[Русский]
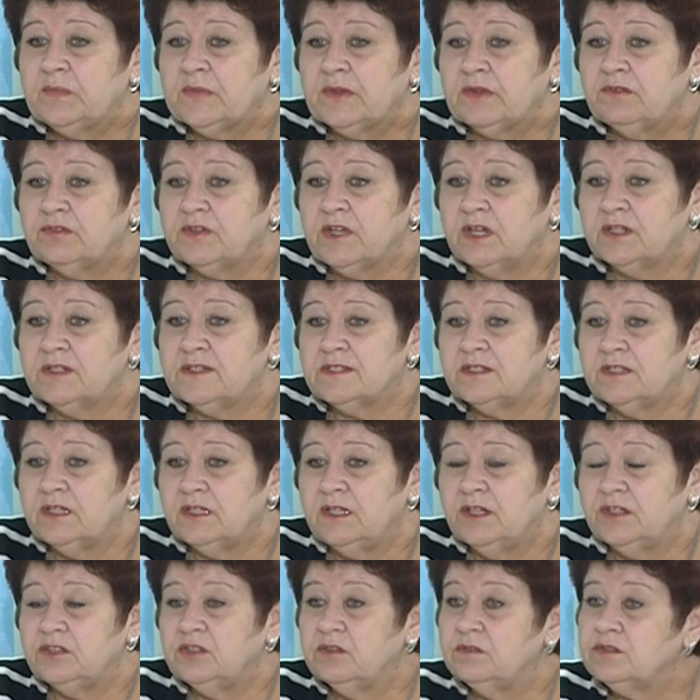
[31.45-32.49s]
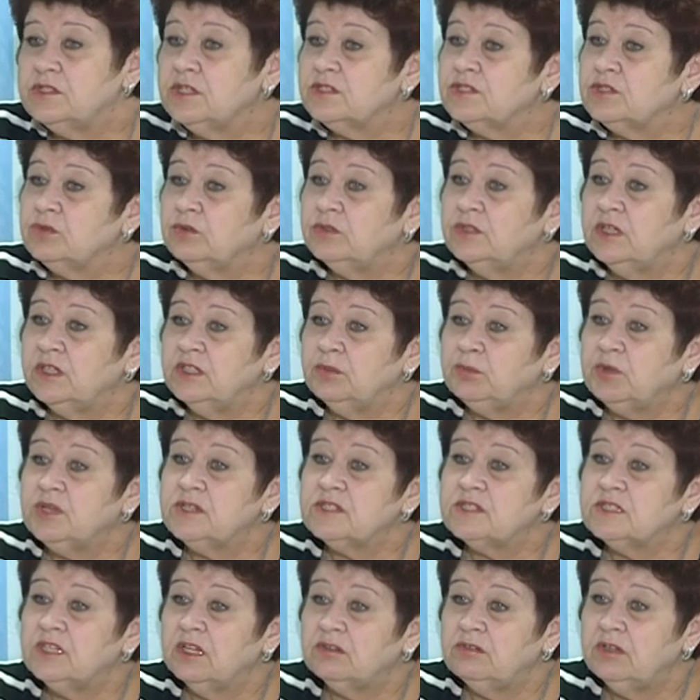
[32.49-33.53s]
В конце летнего сезона они
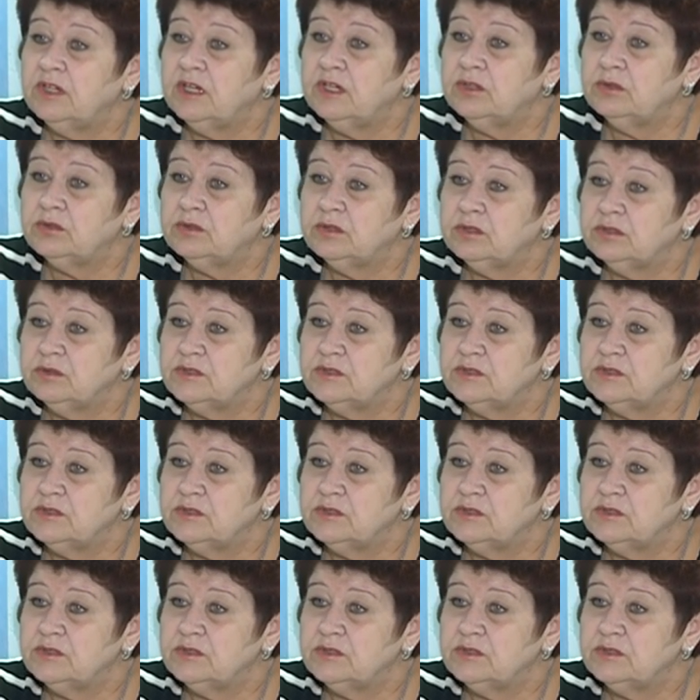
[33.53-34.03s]
представляют,